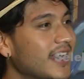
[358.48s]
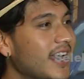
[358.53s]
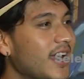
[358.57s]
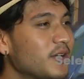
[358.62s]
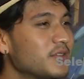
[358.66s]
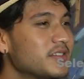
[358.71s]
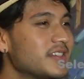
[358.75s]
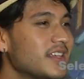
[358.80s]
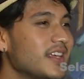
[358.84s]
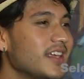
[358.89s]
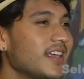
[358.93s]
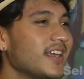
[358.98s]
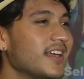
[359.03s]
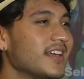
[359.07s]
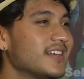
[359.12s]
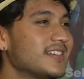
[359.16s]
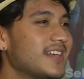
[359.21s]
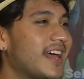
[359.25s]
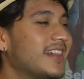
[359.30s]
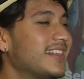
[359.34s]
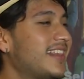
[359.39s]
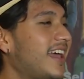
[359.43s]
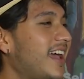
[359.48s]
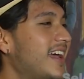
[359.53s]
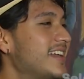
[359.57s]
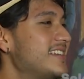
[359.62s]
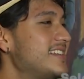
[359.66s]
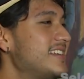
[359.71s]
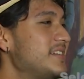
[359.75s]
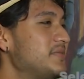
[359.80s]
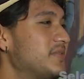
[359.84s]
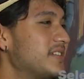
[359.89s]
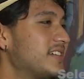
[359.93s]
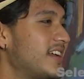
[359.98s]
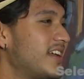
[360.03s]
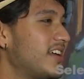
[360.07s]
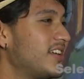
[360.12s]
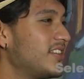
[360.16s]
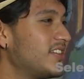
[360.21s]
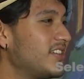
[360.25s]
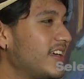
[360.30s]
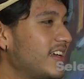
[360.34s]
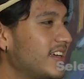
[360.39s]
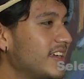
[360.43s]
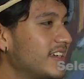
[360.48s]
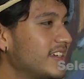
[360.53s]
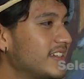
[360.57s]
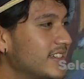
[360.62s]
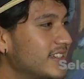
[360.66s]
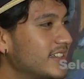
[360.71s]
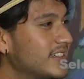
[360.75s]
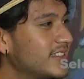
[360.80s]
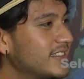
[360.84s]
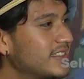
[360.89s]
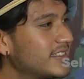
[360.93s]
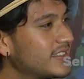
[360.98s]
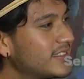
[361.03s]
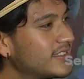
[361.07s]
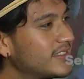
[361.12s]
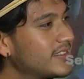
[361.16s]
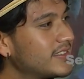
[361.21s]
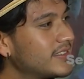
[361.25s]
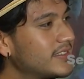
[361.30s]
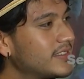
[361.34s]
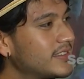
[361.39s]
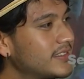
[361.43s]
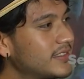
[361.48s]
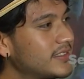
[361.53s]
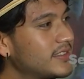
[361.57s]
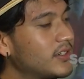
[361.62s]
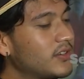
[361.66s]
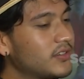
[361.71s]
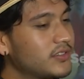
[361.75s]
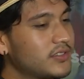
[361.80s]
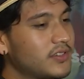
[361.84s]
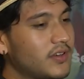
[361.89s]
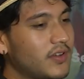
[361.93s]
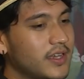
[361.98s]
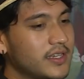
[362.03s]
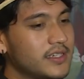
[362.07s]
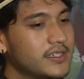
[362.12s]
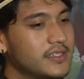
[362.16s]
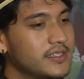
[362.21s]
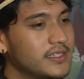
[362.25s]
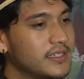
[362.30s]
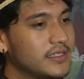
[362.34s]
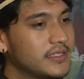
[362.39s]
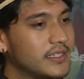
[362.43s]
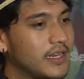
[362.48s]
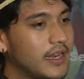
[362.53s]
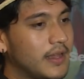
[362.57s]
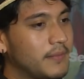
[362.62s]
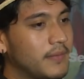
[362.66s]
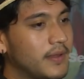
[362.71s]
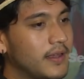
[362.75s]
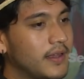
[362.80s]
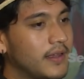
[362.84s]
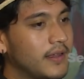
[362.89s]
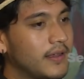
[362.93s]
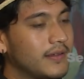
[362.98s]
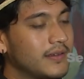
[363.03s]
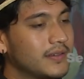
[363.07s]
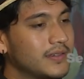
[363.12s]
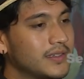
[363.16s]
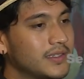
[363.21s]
Aku sih santai aja sih masalah itu ya. Slow-slow aja sih selama